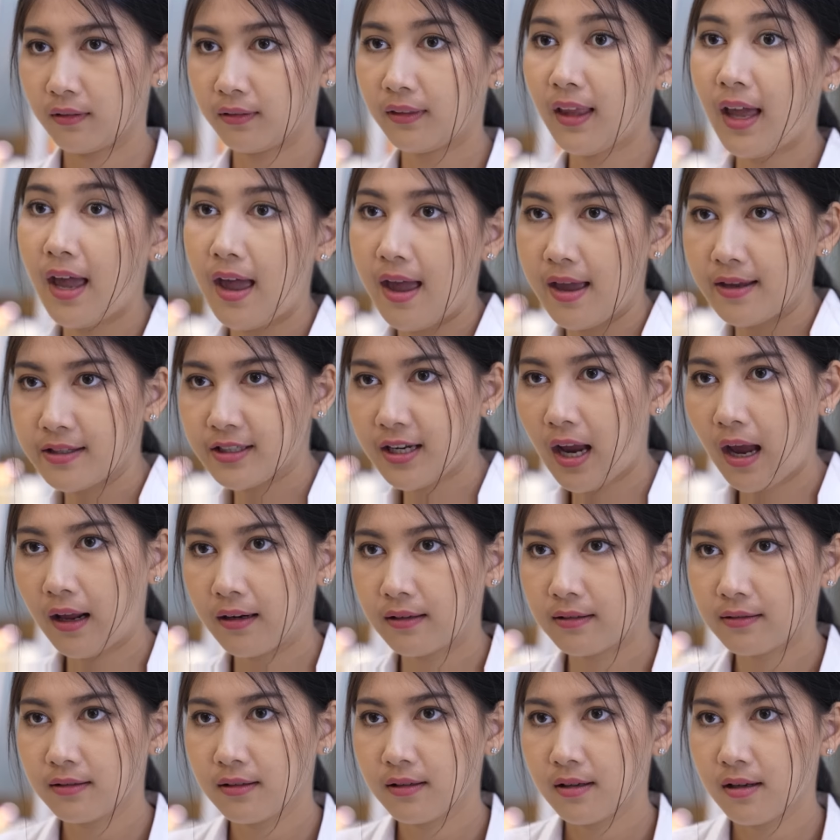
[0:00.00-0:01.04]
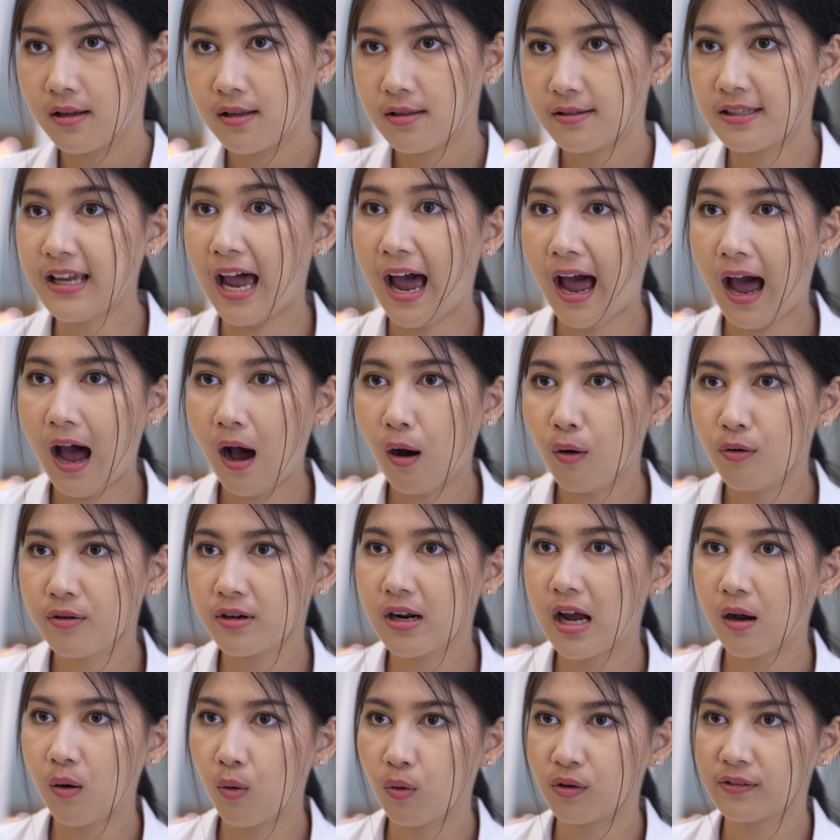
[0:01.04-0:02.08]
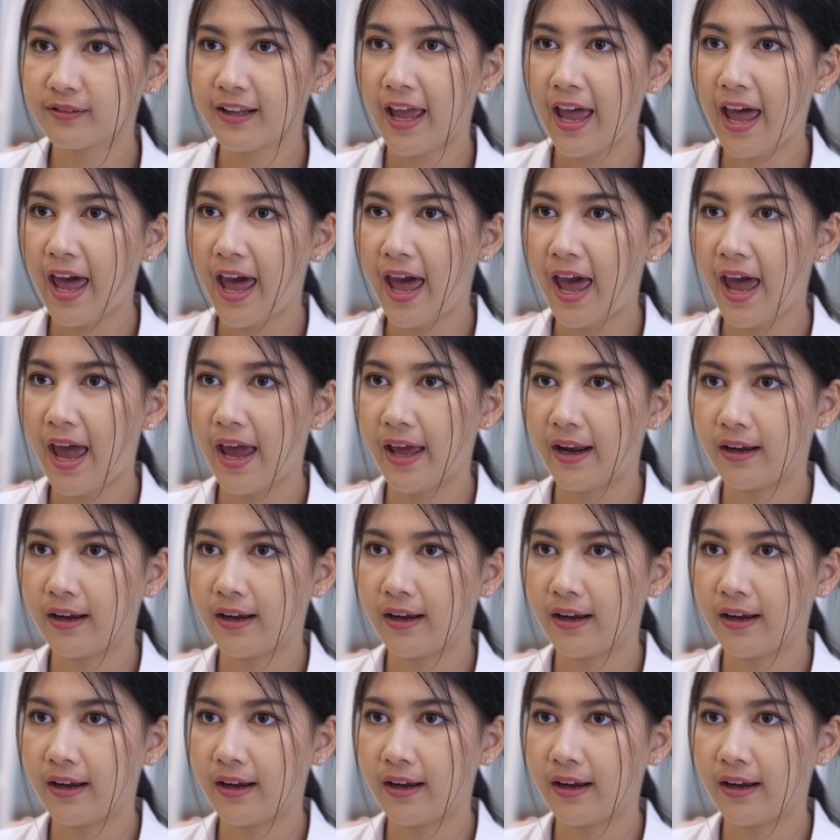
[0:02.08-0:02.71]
แต่ฉัน จะเอาเรื่องคุณแทน